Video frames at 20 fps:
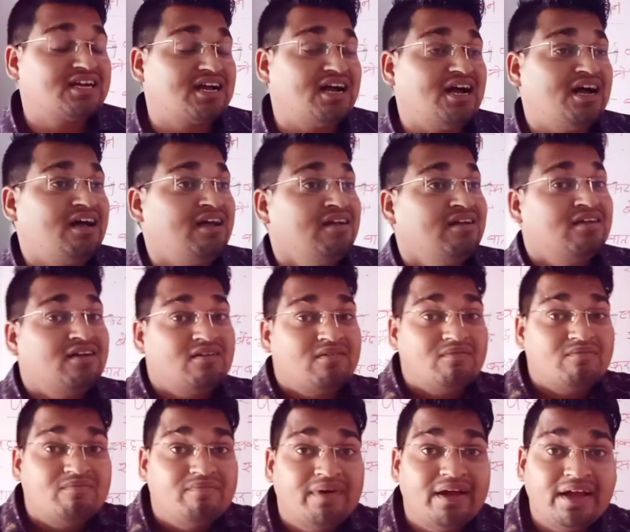सका
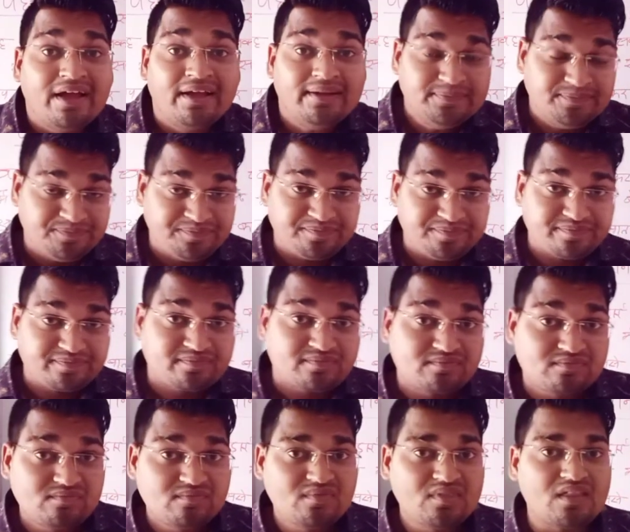मैं
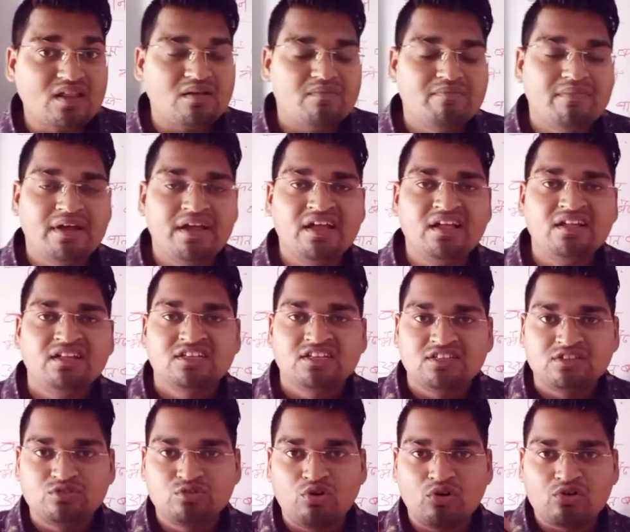
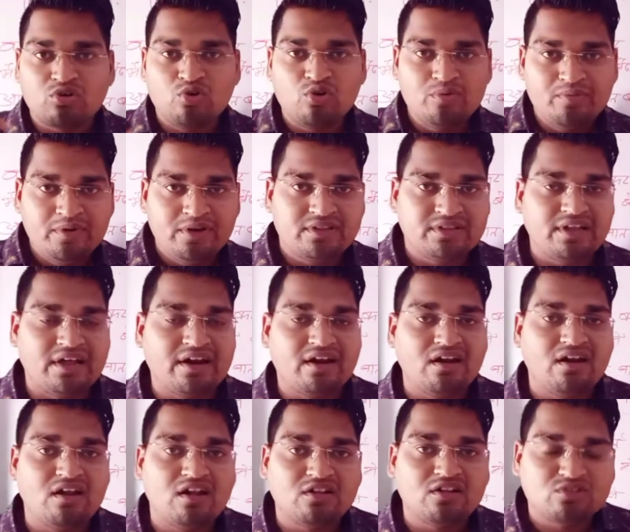मैं दो किलोमीटर
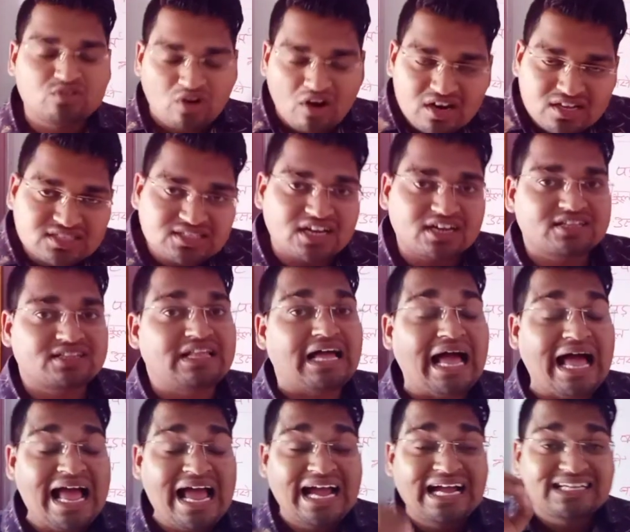दौड़ सकता
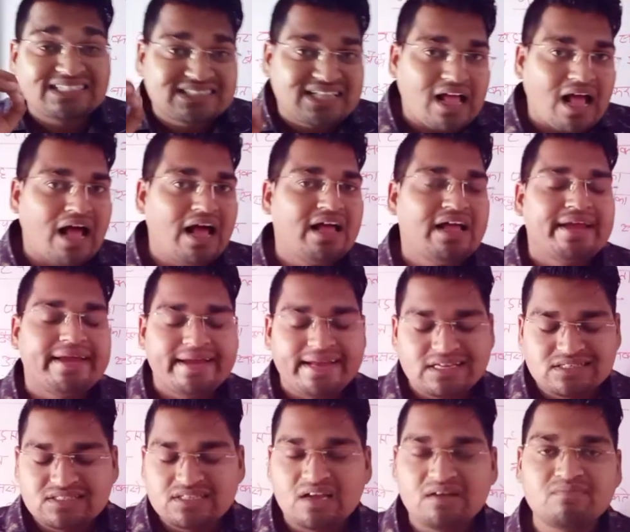था
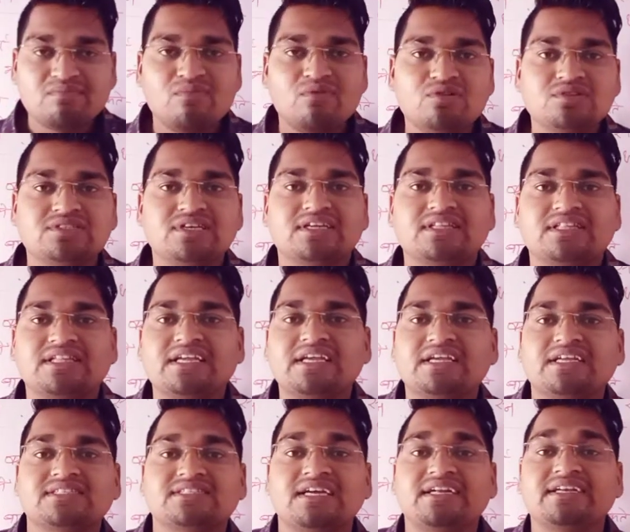ऐसे हम बोल सकते
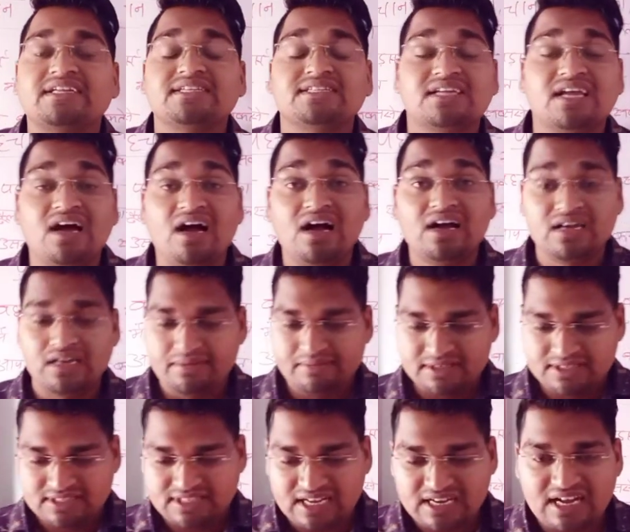हैं साइंटिस्ट के आखिर
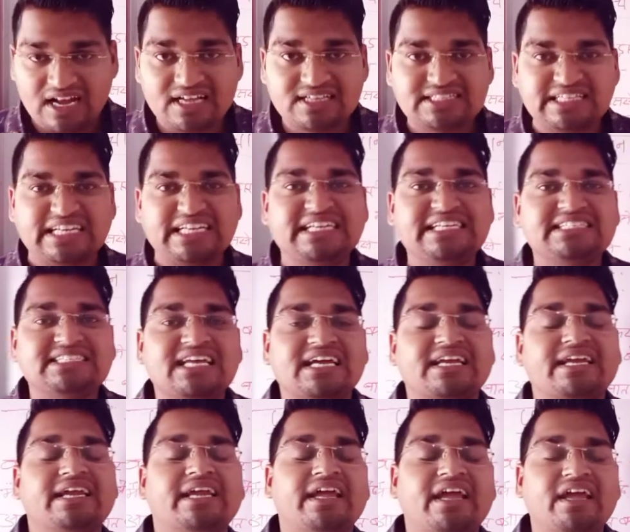में सका सकी
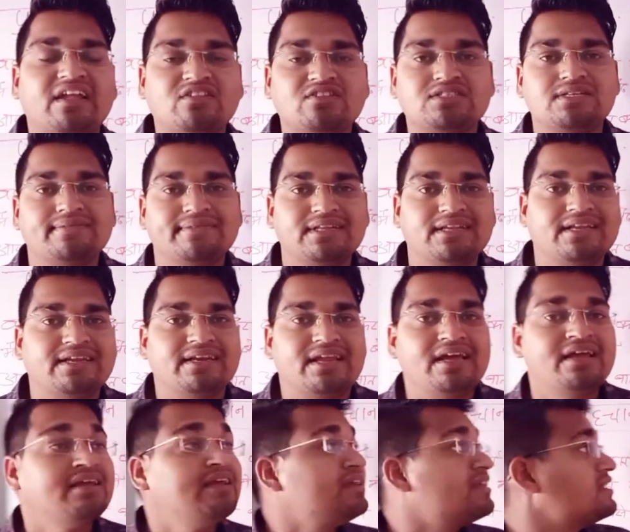सके आए तो समझ
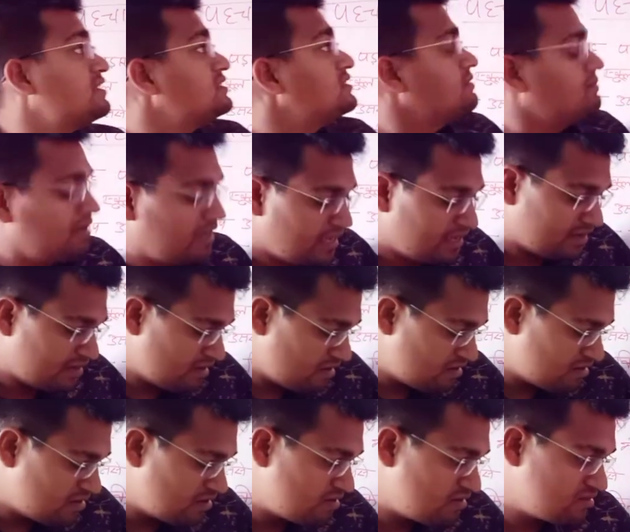लेना किससे बनाएंगे
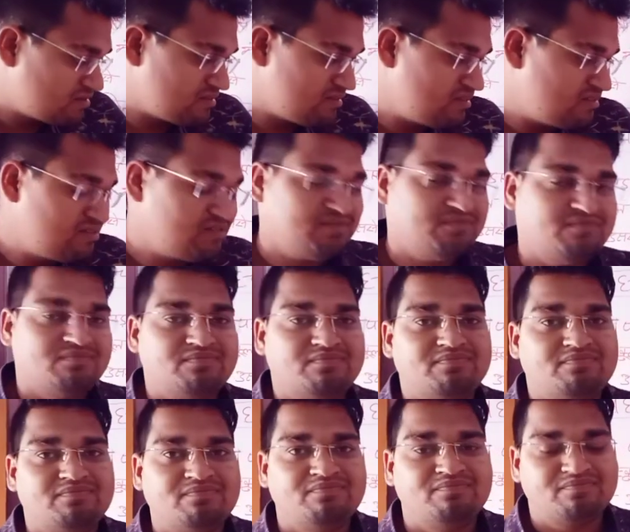
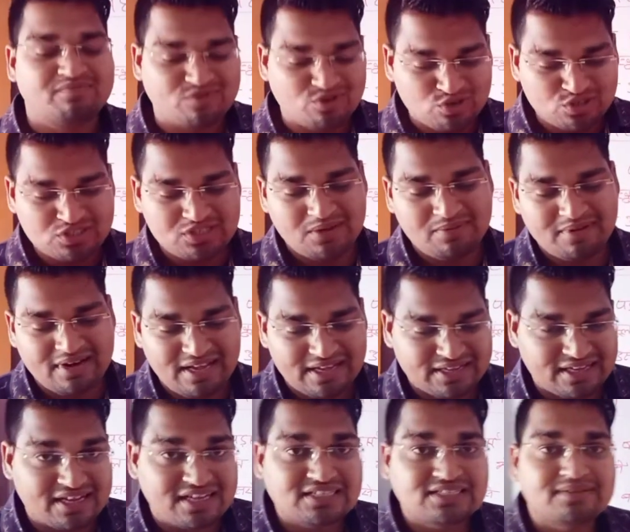कुट से
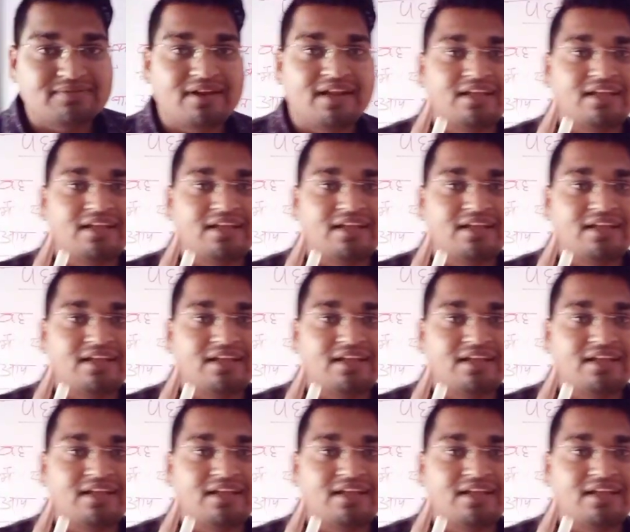बनाएंगे किससे